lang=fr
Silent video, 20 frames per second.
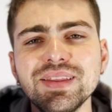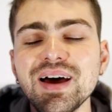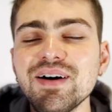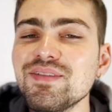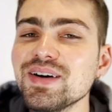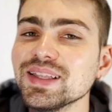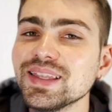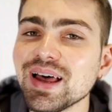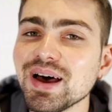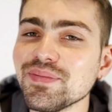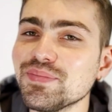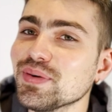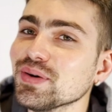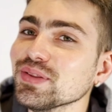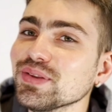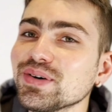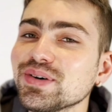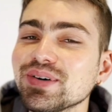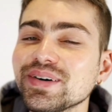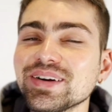d'avatar
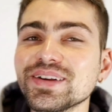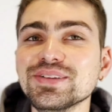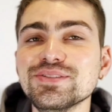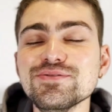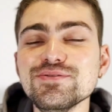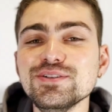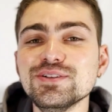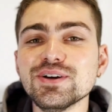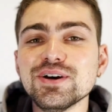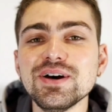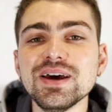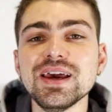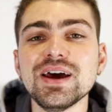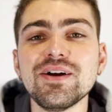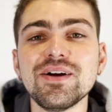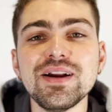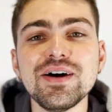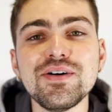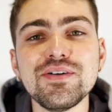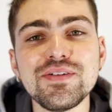pendant 12 euh, ans et
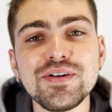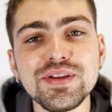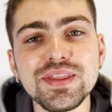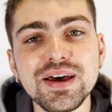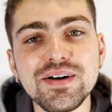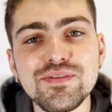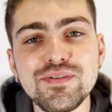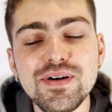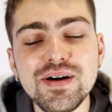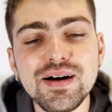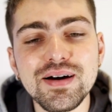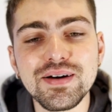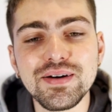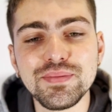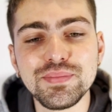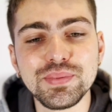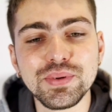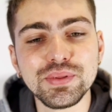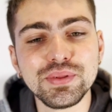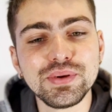alors là on va en avoir
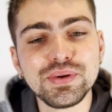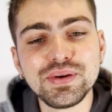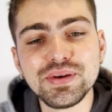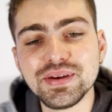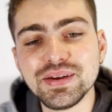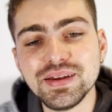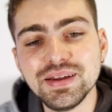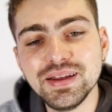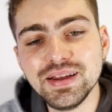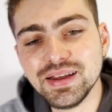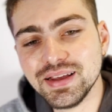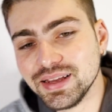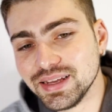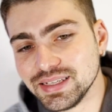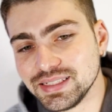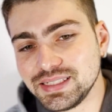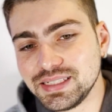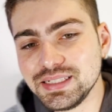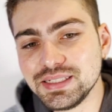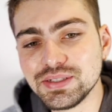euh, pendant
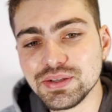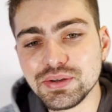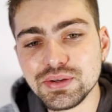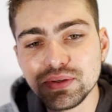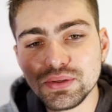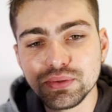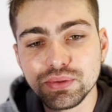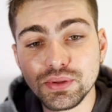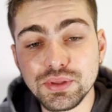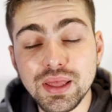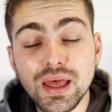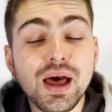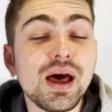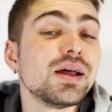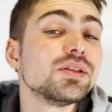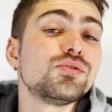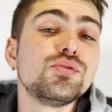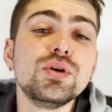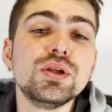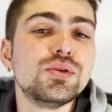6 ans, on en a
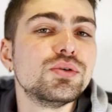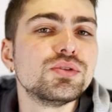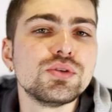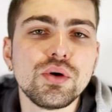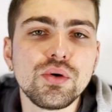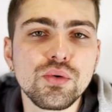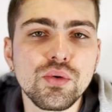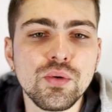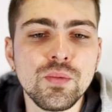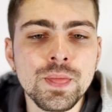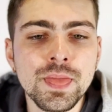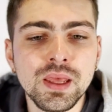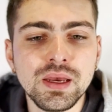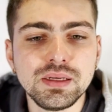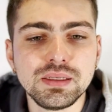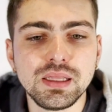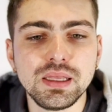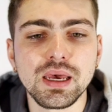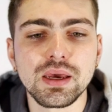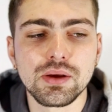un tous les deux ans en gros.
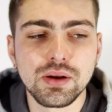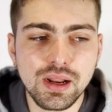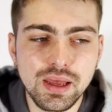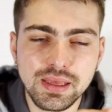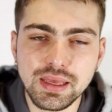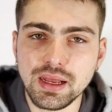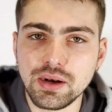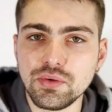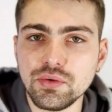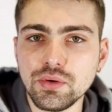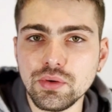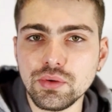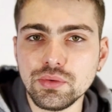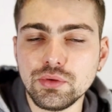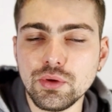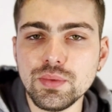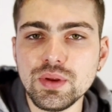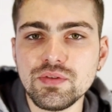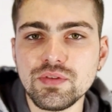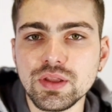C'est-à-dire que là il y a
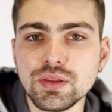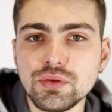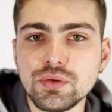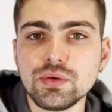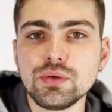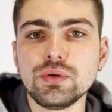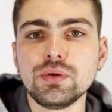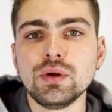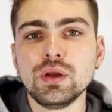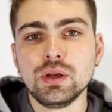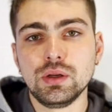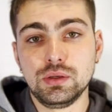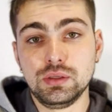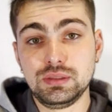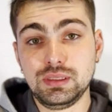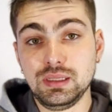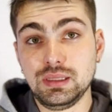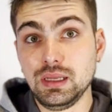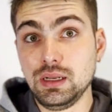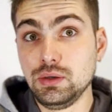le 2022,
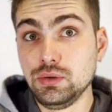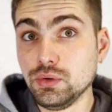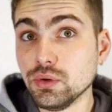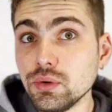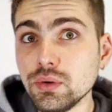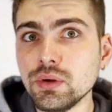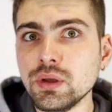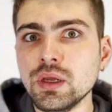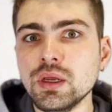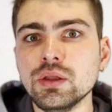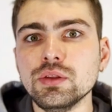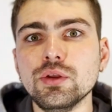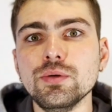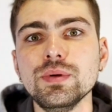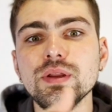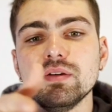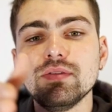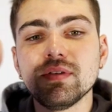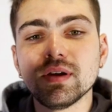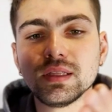c'était le 2,
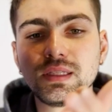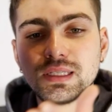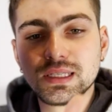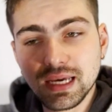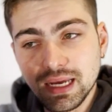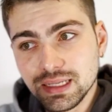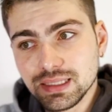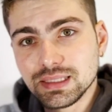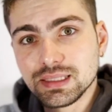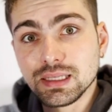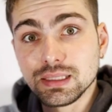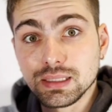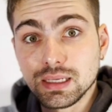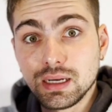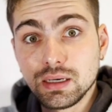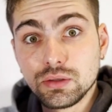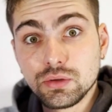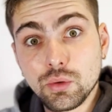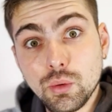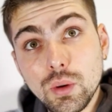2024 ça
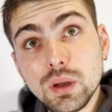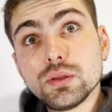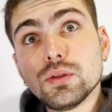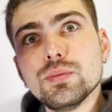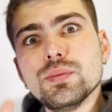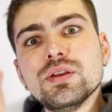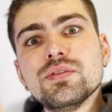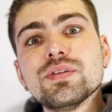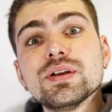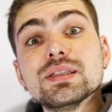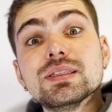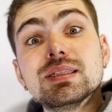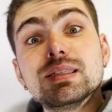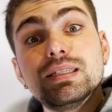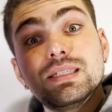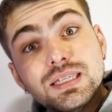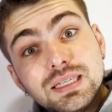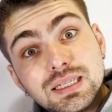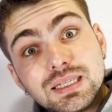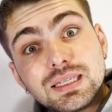sera le 3,
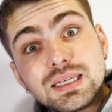2026